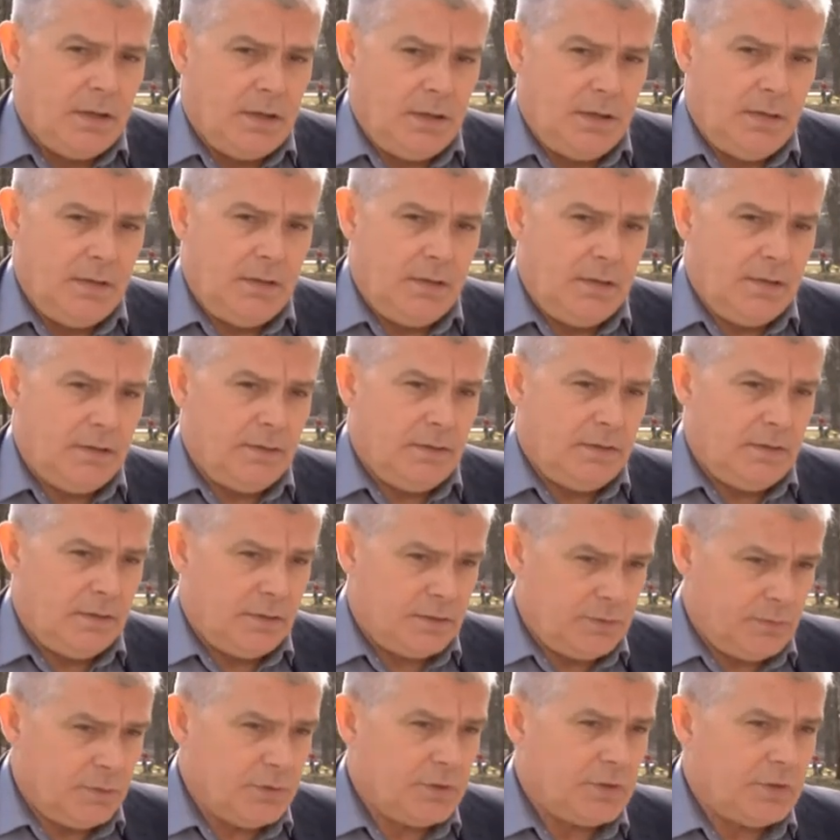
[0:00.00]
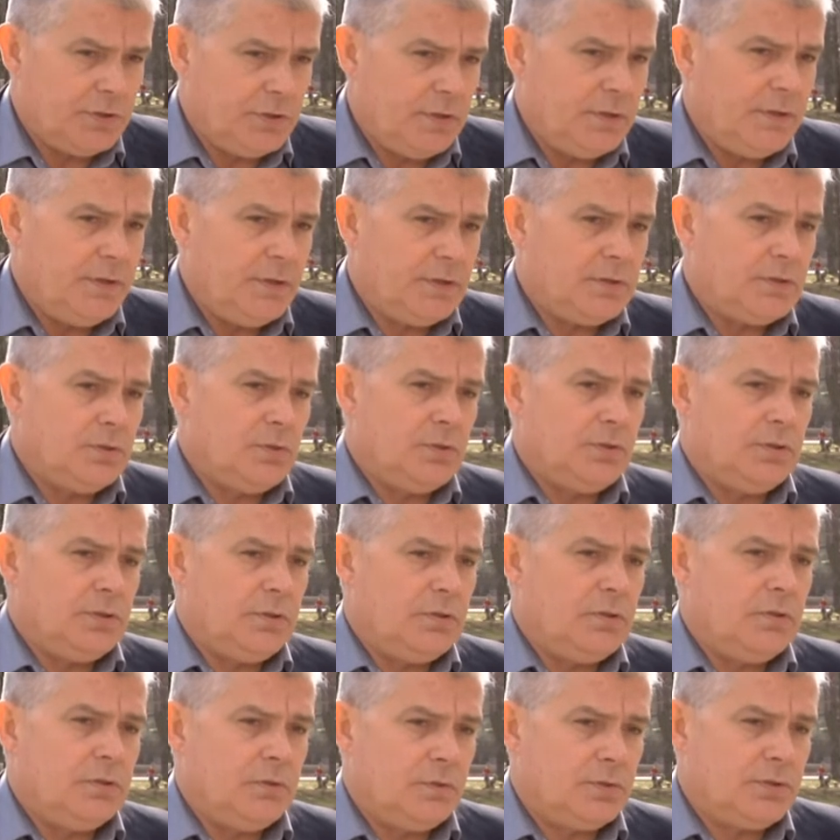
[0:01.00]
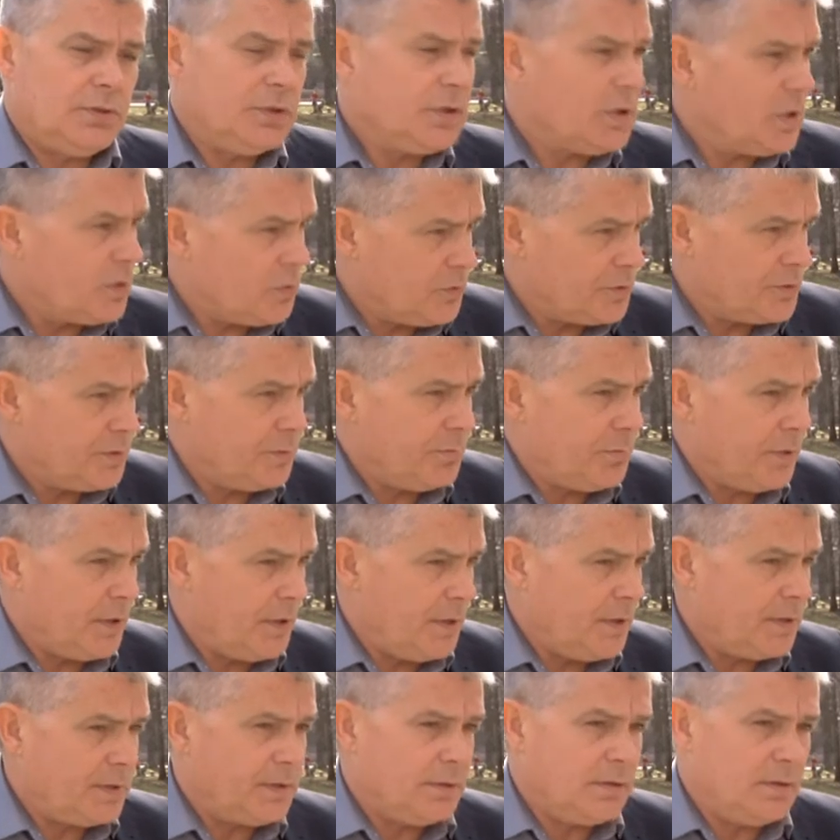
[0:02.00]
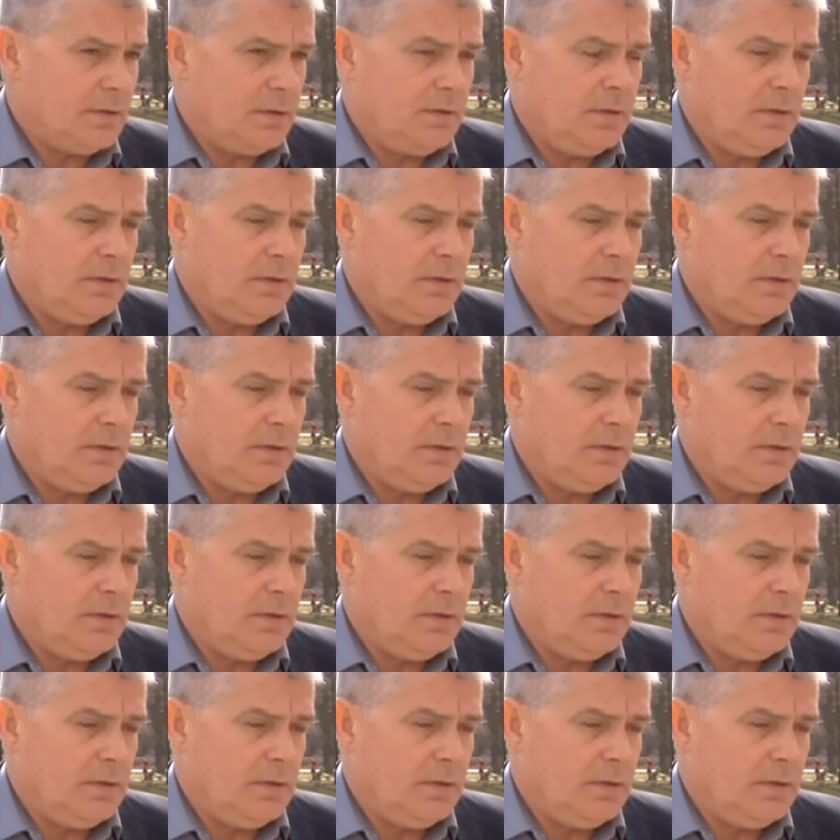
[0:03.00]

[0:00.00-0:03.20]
И на сегодняшний день есть очень, очень хороший проект.